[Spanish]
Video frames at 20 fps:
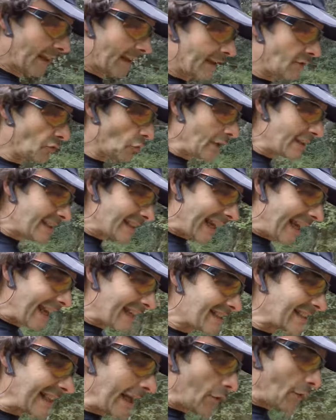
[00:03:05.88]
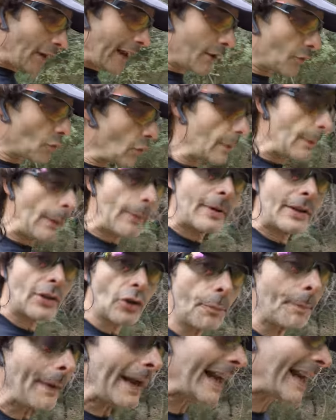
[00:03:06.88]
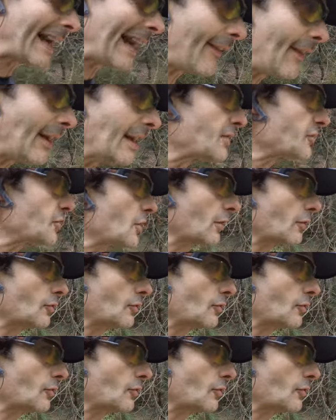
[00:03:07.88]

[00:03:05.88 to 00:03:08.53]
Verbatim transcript: Entonces, hasta ahora no he bebido para nada, no,